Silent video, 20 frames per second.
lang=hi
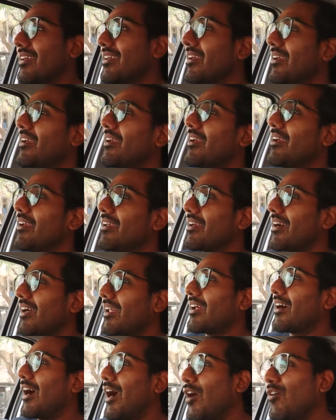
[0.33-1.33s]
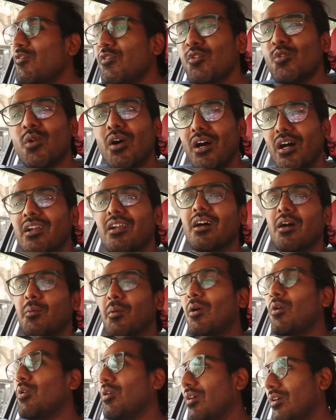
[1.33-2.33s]
के यार हाउ यू अर्न
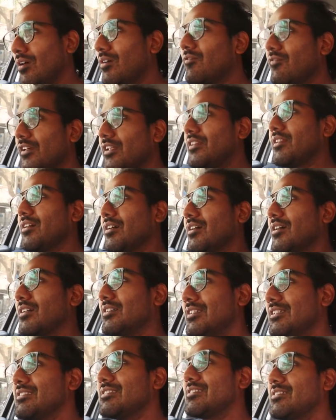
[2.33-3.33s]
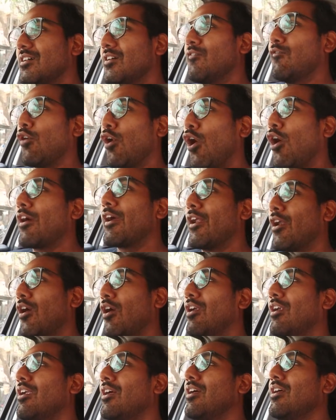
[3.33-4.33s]
अबाउट विथ दिस ब्लॉग एंड
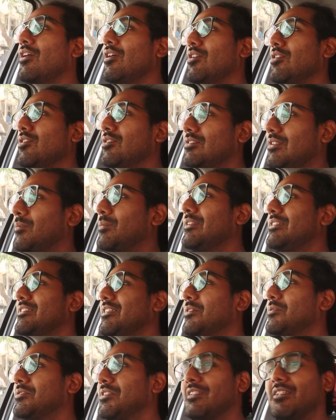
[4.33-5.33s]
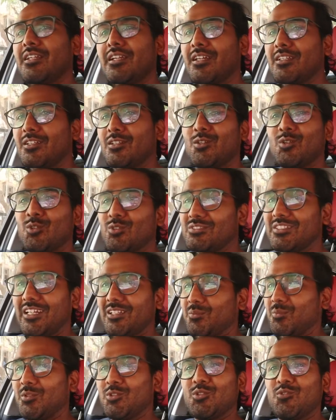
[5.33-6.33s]
ऑल तो सब डिस्क्रिप्शन दे रहा था तो
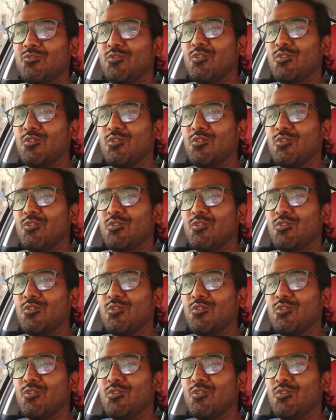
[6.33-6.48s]
साथ में जो